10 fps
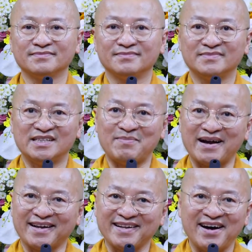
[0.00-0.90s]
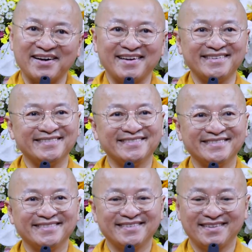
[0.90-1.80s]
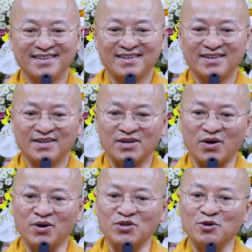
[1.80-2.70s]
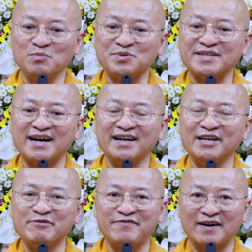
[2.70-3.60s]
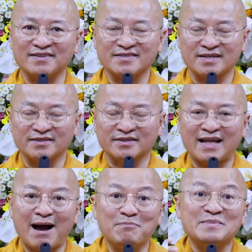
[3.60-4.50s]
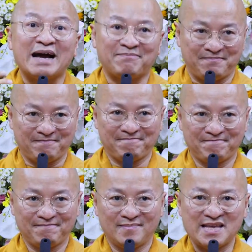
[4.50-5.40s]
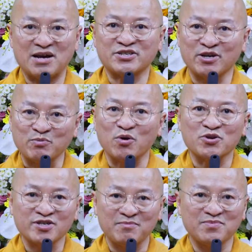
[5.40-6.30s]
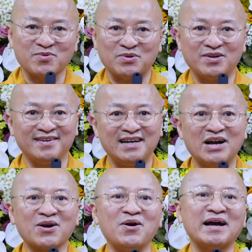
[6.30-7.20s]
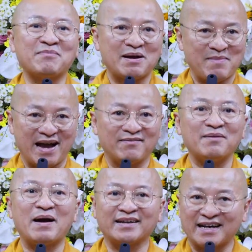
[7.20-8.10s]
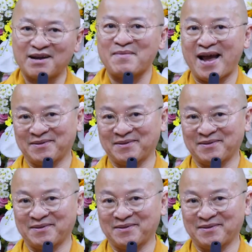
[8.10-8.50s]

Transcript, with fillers: Và bằng cách đó đó, nội dung chân lý Phật sẽ được thâm nhập vào trong cuộc sống của con em các bạn và bản thân các bạn.